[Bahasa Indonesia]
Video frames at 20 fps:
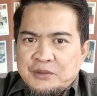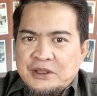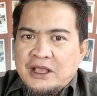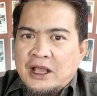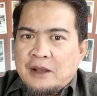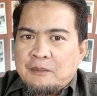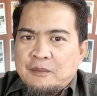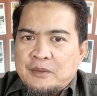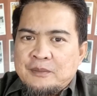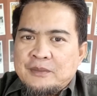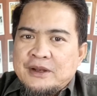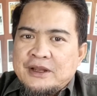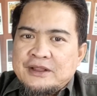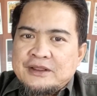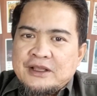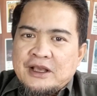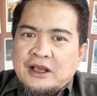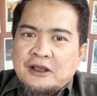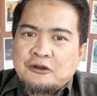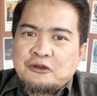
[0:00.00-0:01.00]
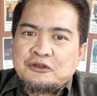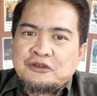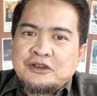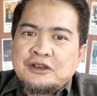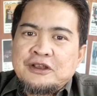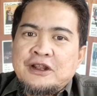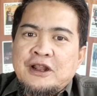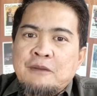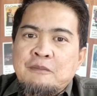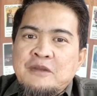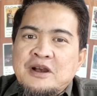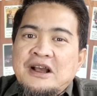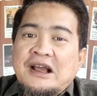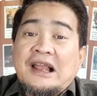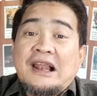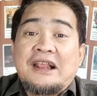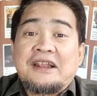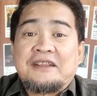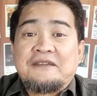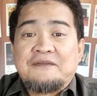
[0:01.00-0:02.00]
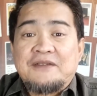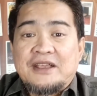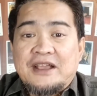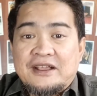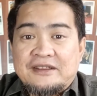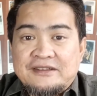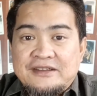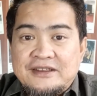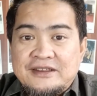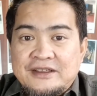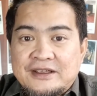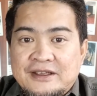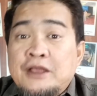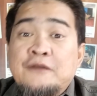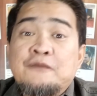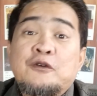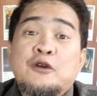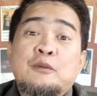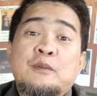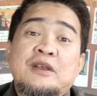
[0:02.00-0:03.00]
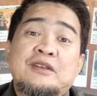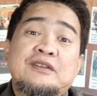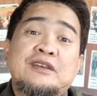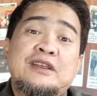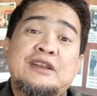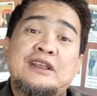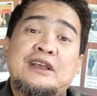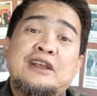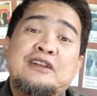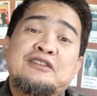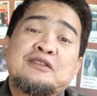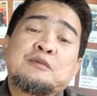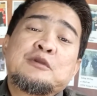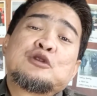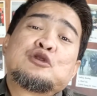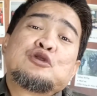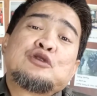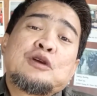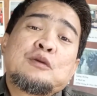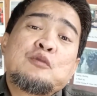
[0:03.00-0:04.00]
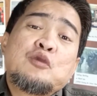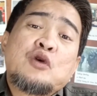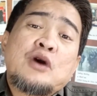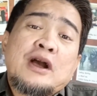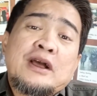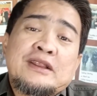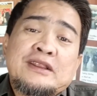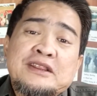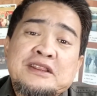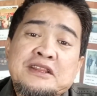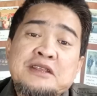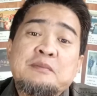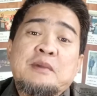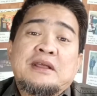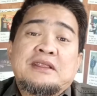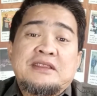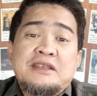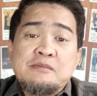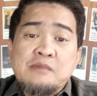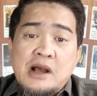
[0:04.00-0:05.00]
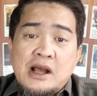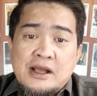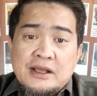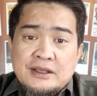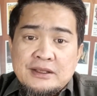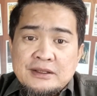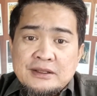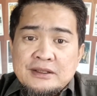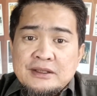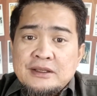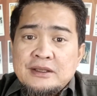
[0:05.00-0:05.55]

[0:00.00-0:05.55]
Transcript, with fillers: Pihak pemerintah harus segera mengklarifikasinya. Informasi ini kan sebetulnya bukan tiba-tiba. Ya.